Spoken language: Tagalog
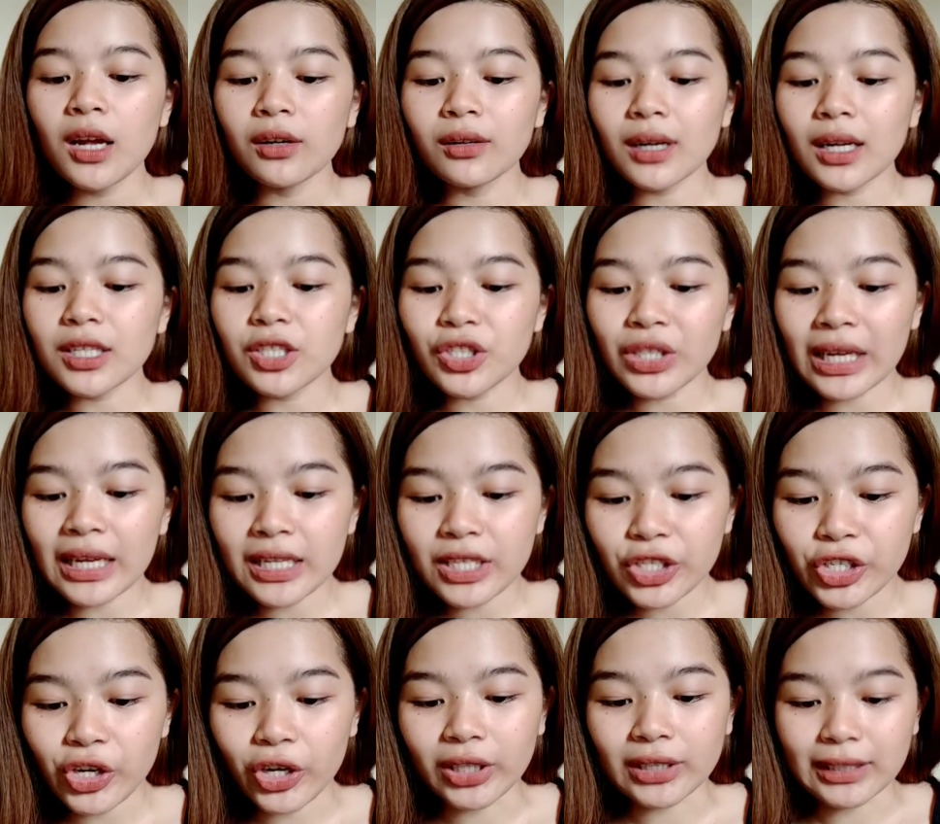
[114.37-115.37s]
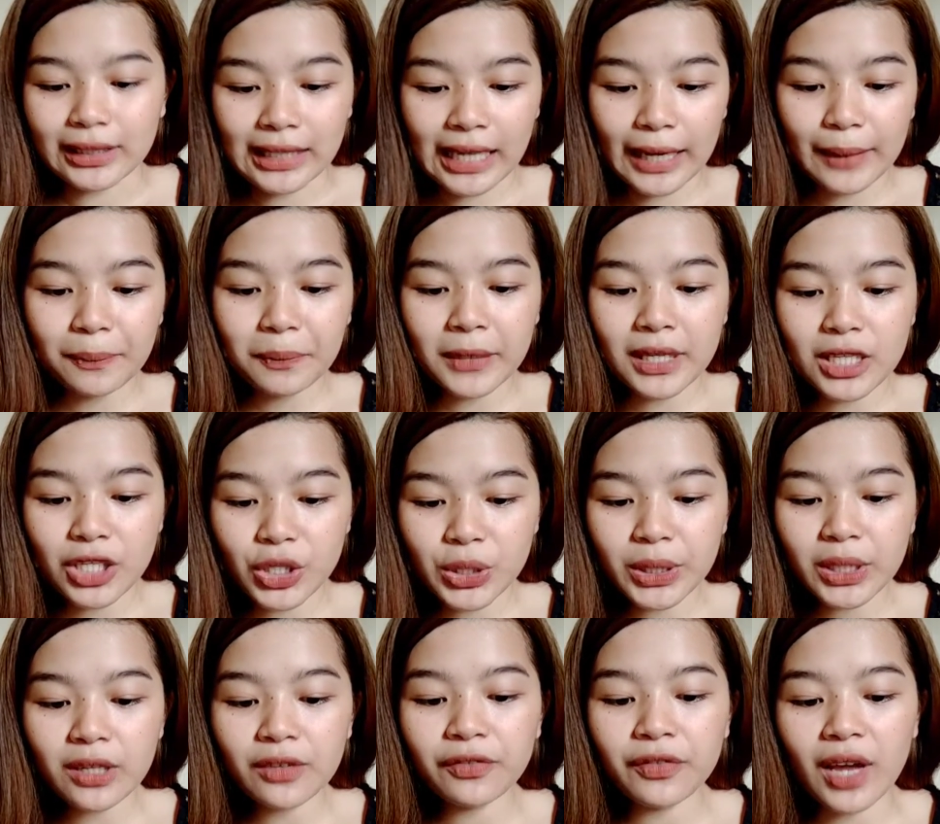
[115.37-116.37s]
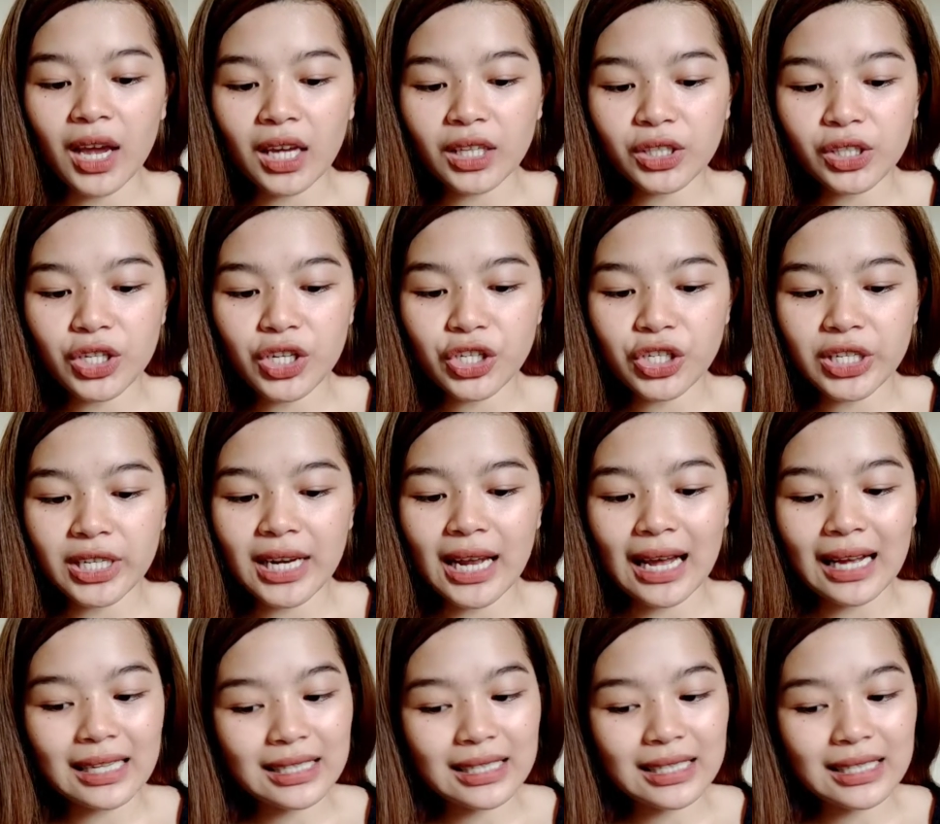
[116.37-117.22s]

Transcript: Radiation, the emission of energy